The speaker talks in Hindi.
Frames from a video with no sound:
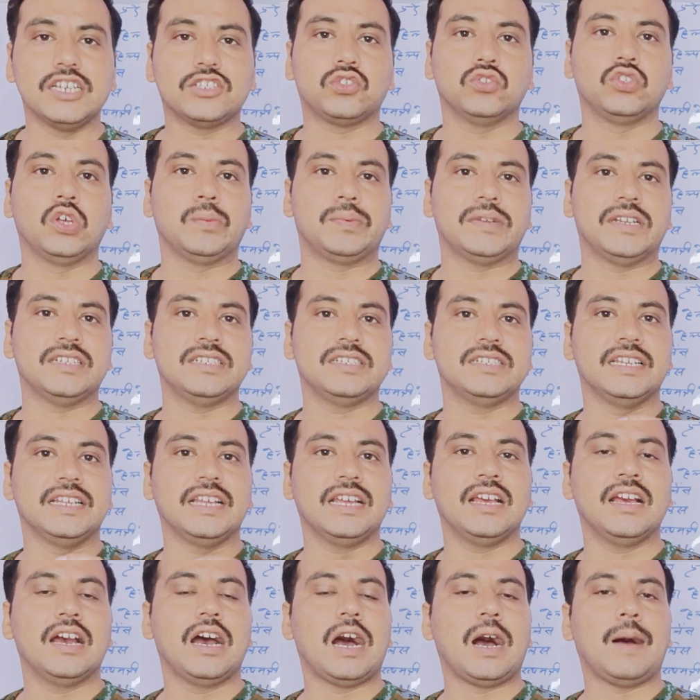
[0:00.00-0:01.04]
102 प्रश्न
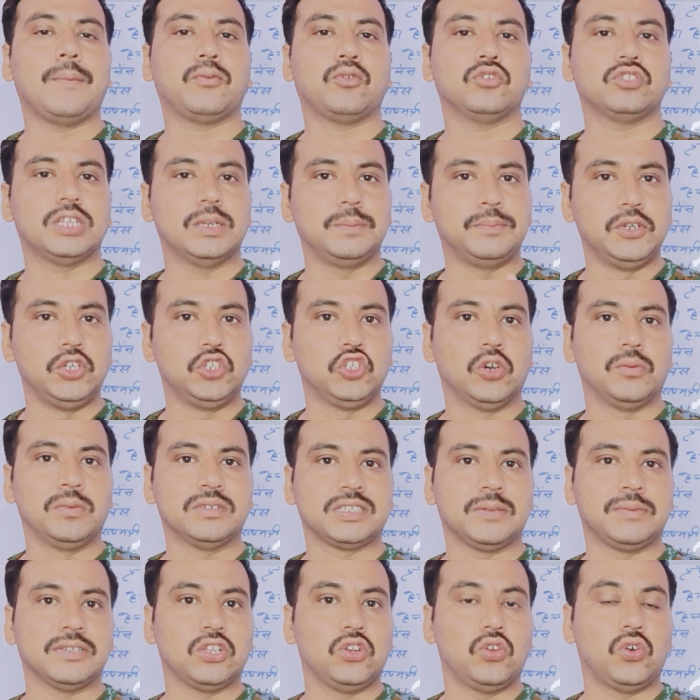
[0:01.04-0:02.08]
है आपको सिर्फ वीडियो में
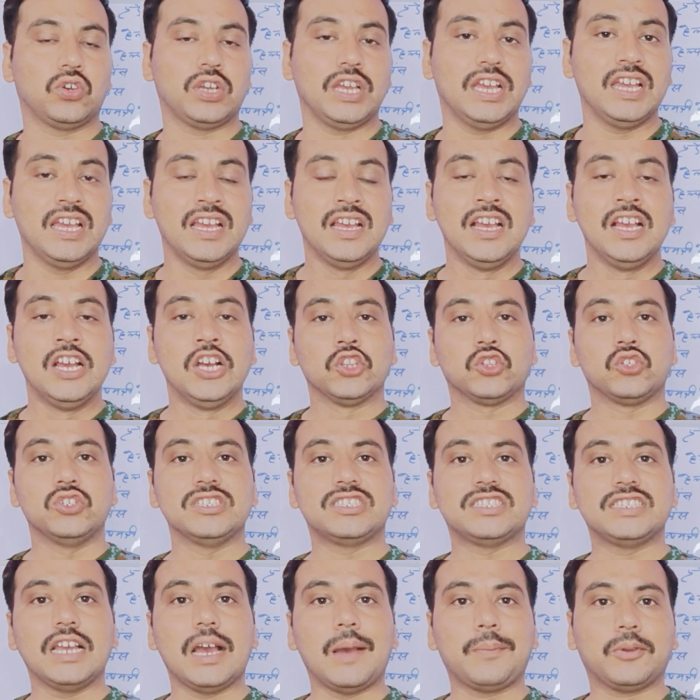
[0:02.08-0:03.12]
समझ लोगे तो
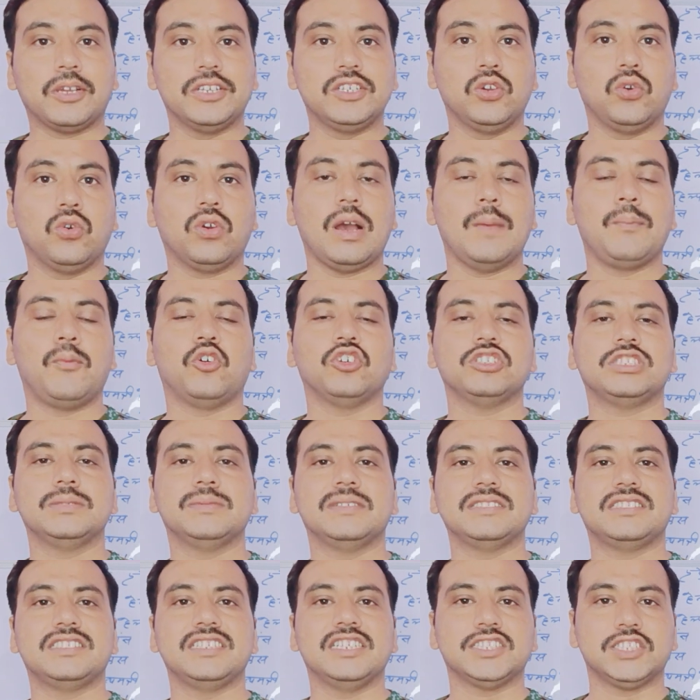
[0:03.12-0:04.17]
इससे आपका ये होगा बहुत से
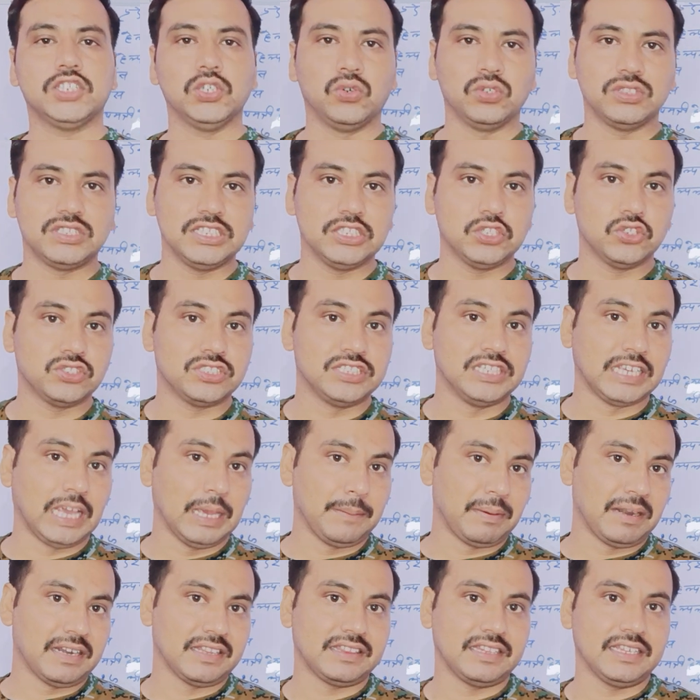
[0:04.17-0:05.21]
बच्चे ऐसे होते हैं जो जीके
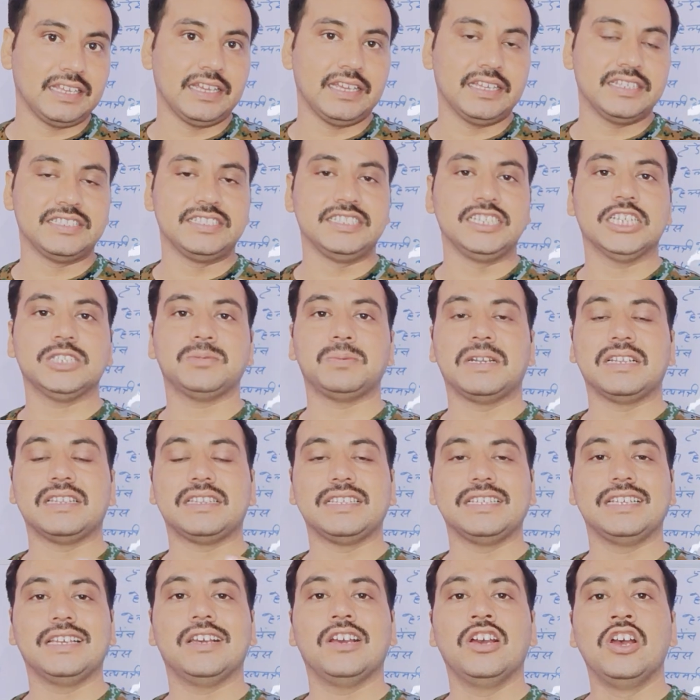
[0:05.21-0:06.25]
पढ़ते हैं जीएस
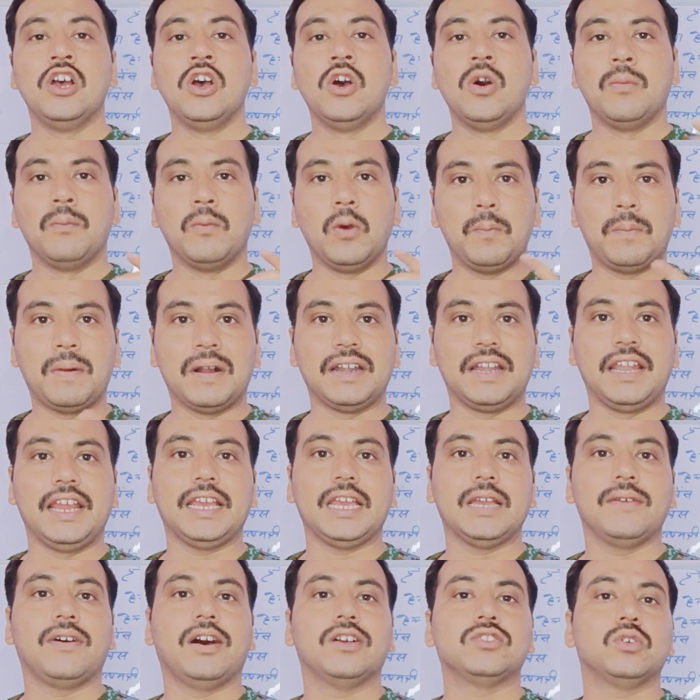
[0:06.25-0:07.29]
पढ़ते हैं वो पढ़ने
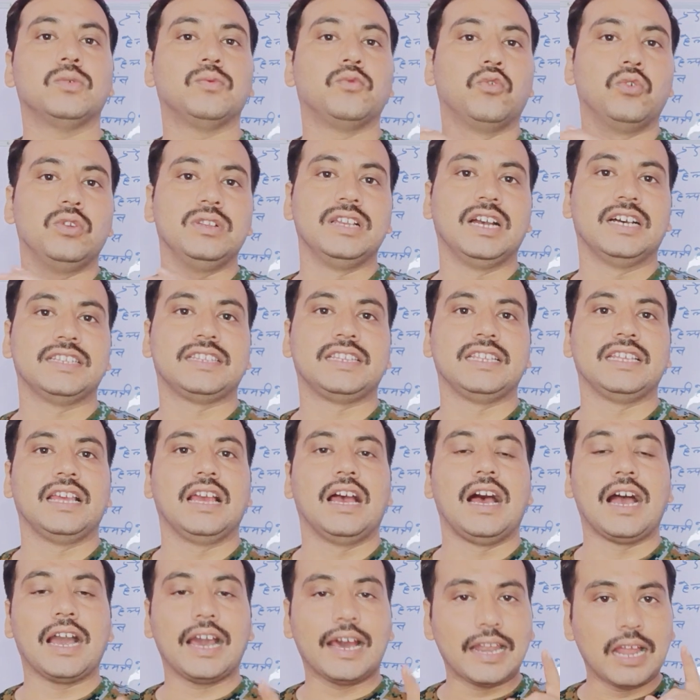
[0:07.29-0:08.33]
के बाद वो भूल जाते हैं
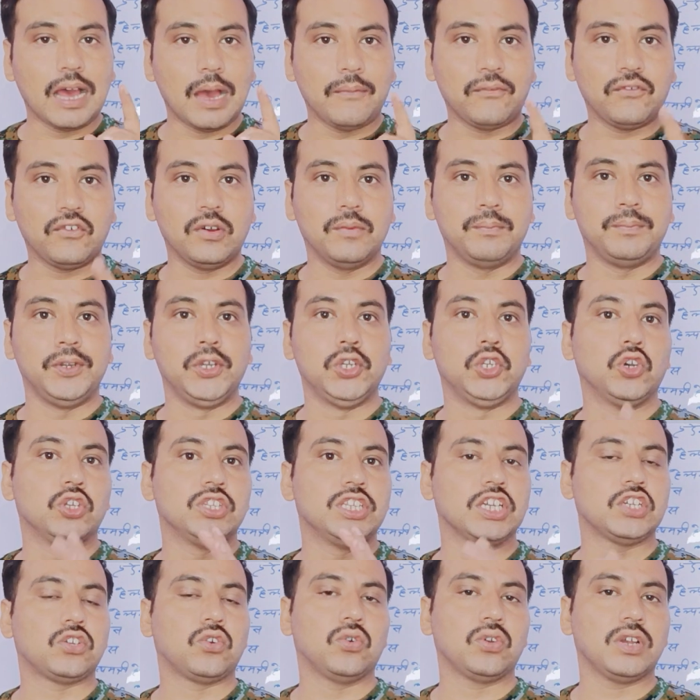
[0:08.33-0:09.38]
अगर आप वो वीडियो
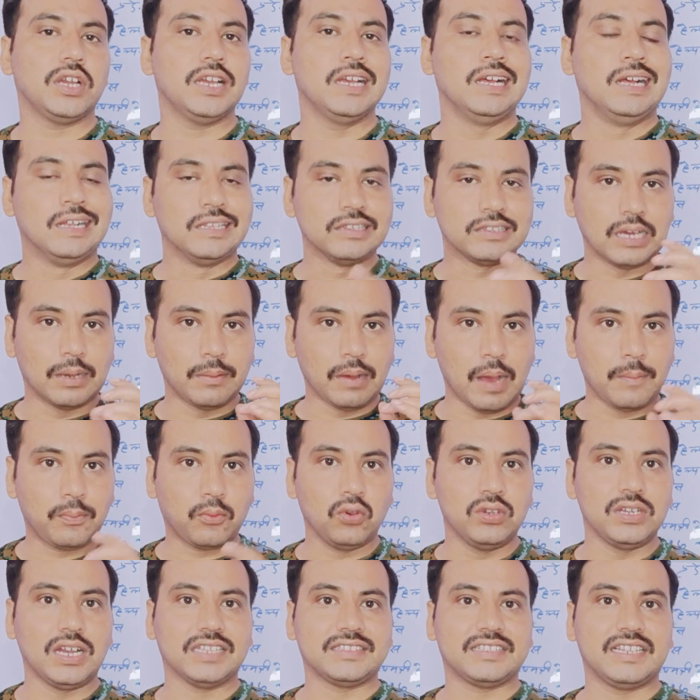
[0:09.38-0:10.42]
देखोगे तब
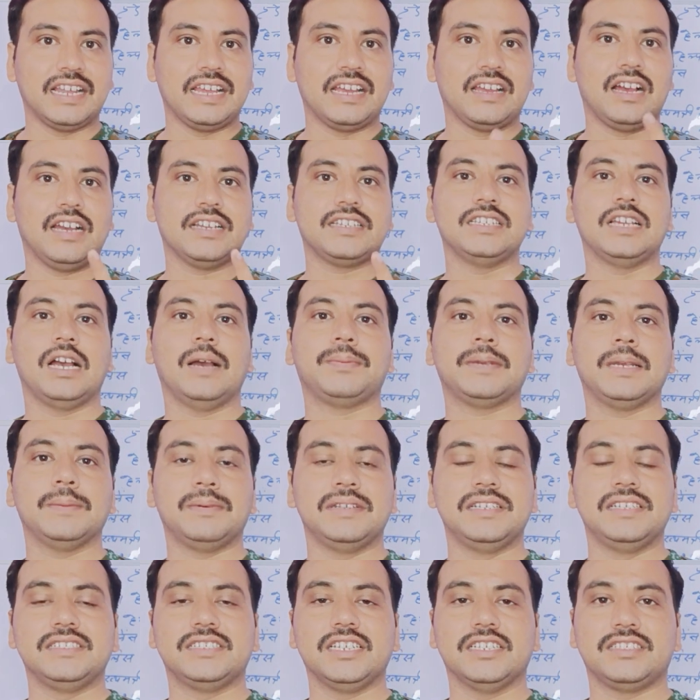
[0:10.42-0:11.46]
आपको याद रहेगा कि आपके
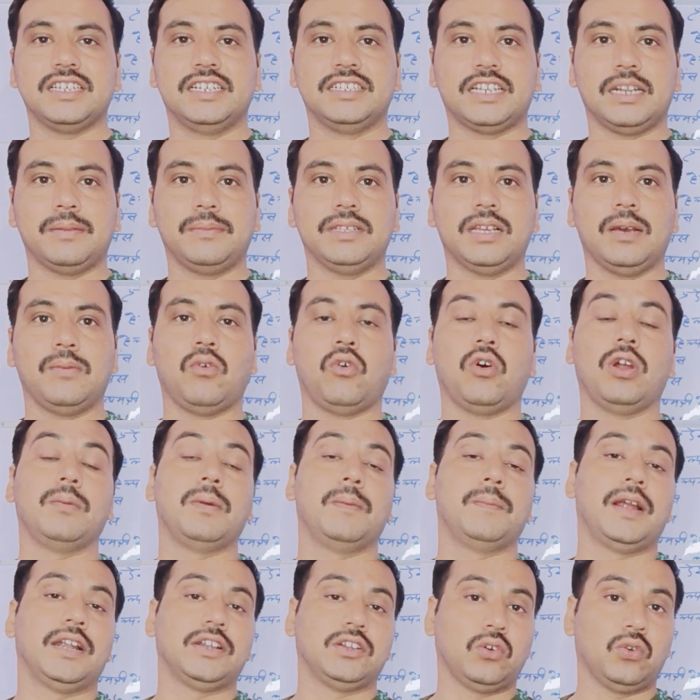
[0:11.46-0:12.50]
परीक्षा सेंटर में जब हॉल
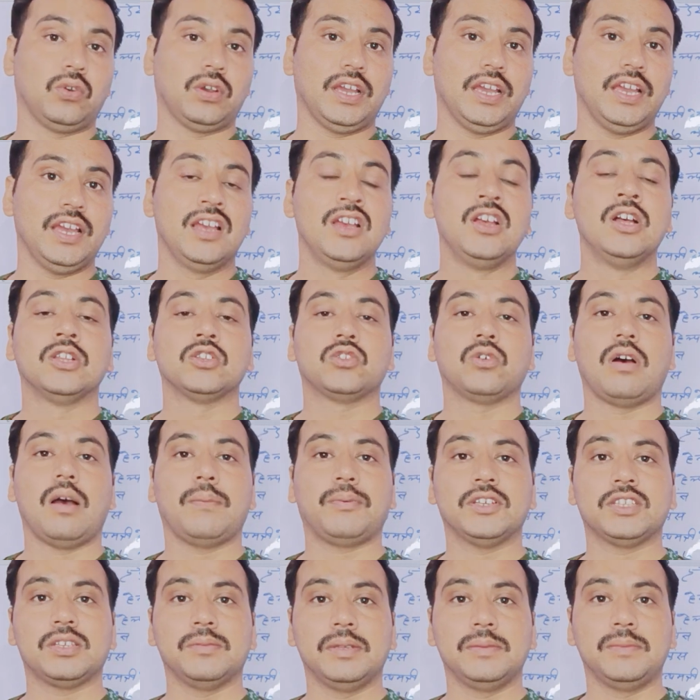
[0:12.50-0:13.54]
में बैठोगे तो
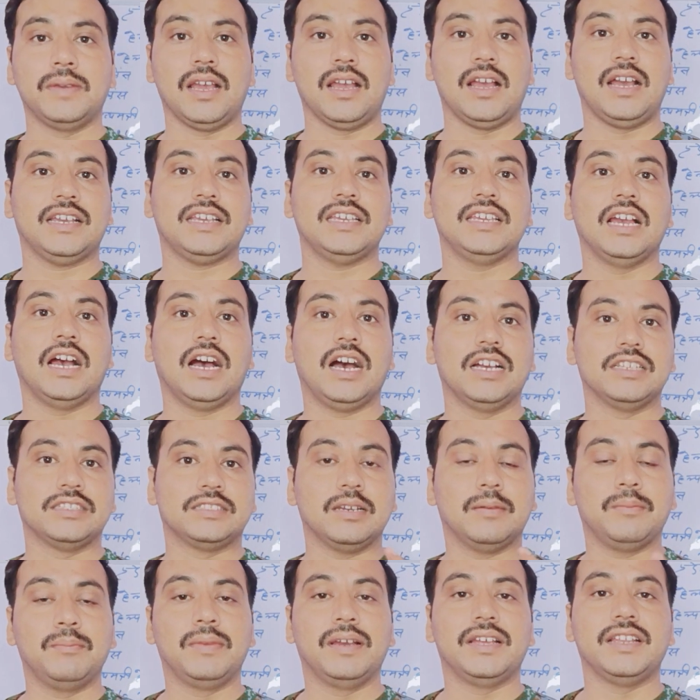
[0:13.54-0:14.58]
आपको समझ में आएगा कि हाँ
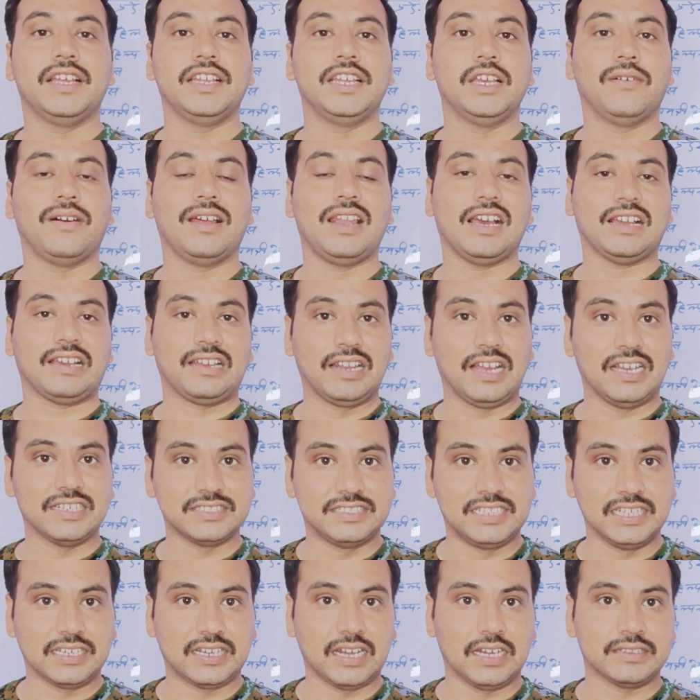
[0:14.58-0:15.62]
जब मैंने ये वाला क्लास
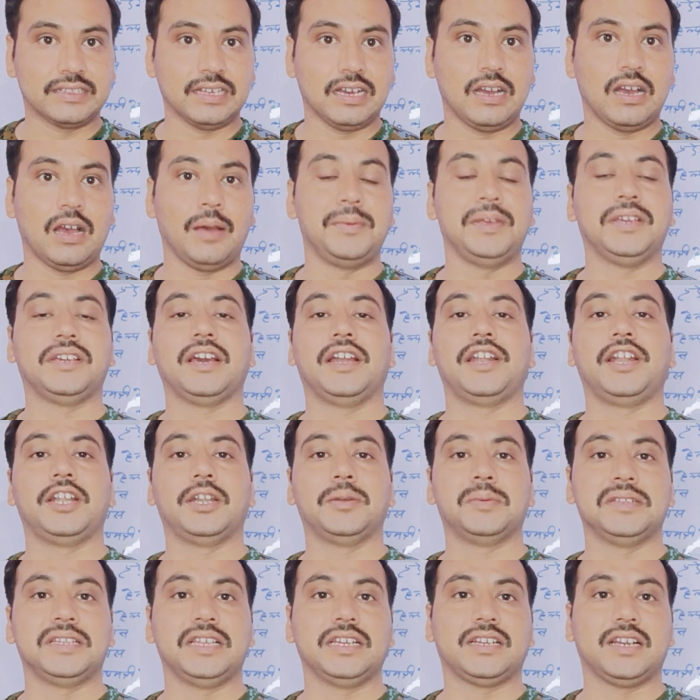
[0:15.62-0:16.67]
देखा था अभी करंट
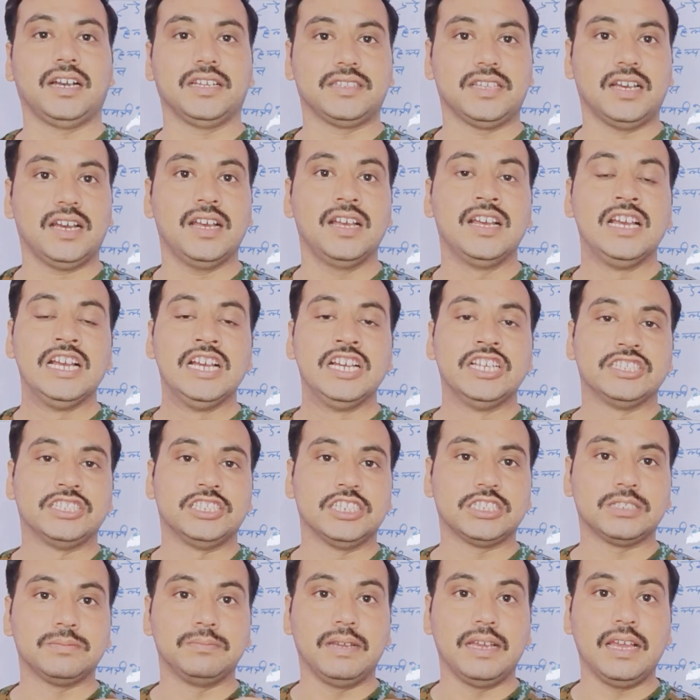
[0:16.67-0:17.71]
में देखा था
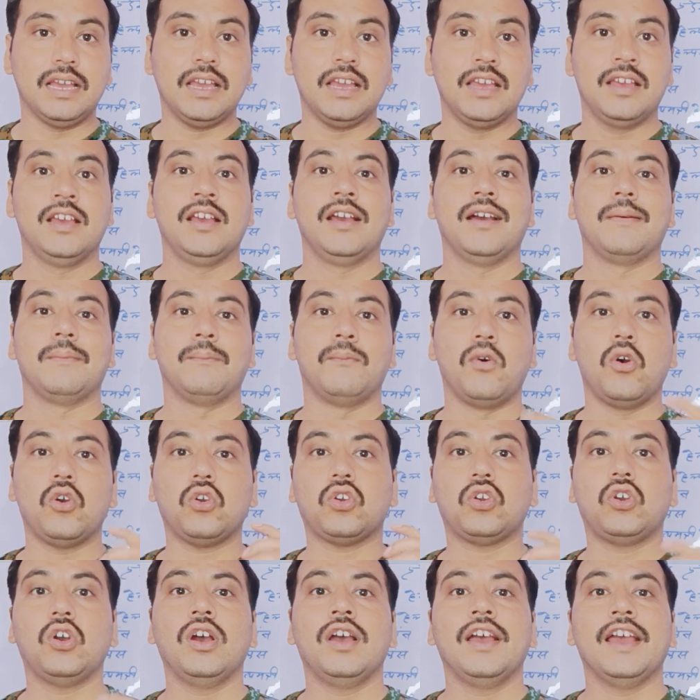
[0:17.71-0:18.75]
जिसमें
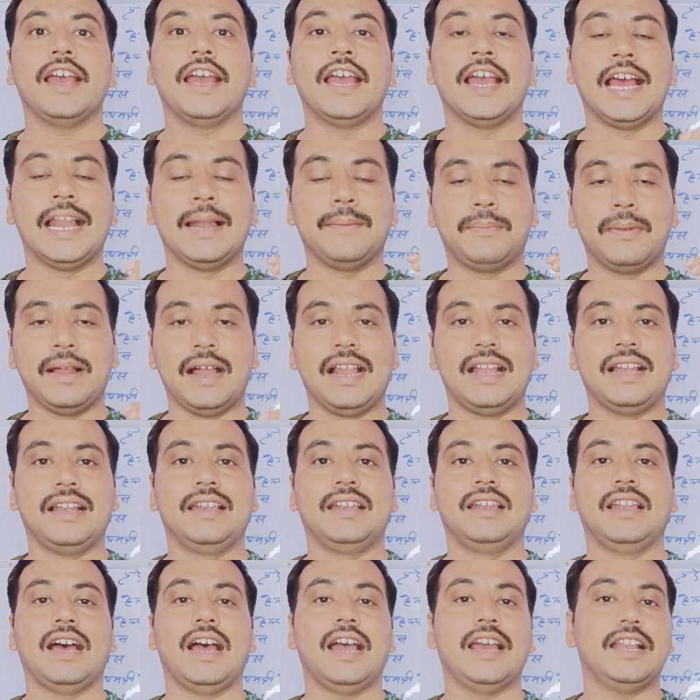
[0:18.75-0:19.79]
मुख्य
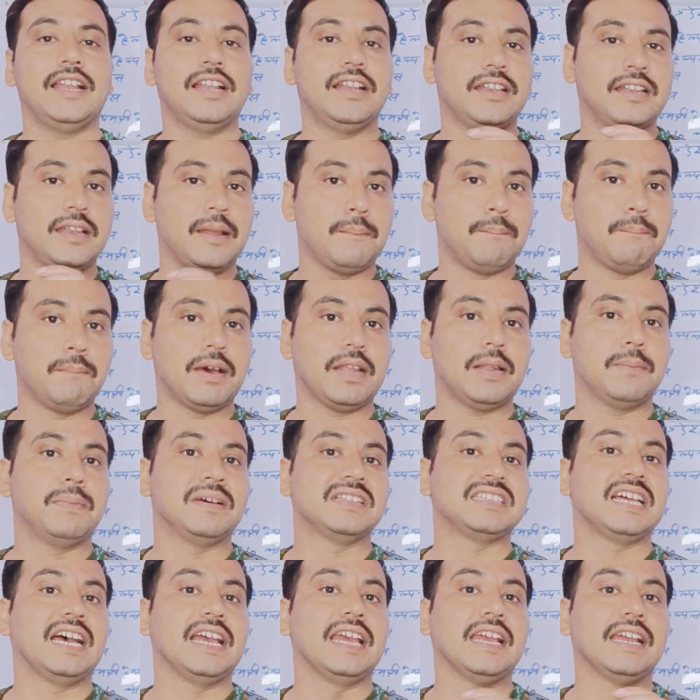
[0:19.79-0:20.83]
हेल्पलाइन नंबर
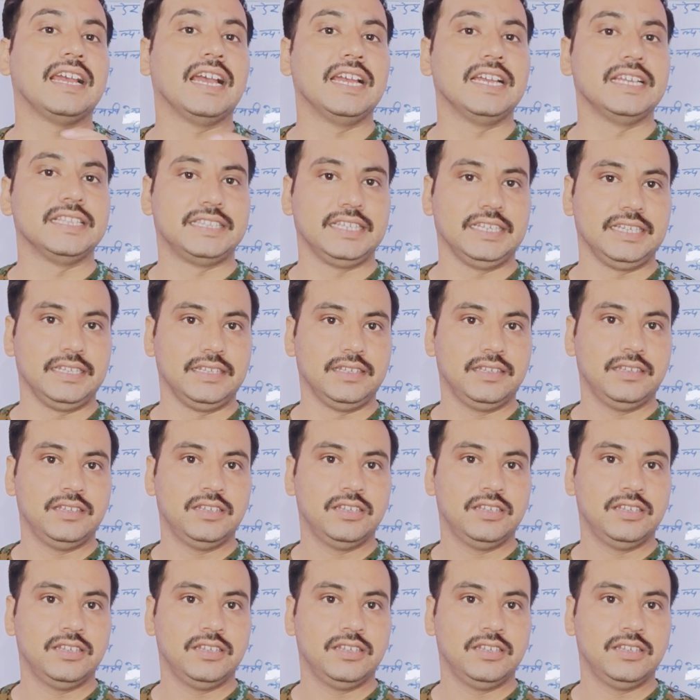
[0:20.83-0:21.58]
बताए गए थे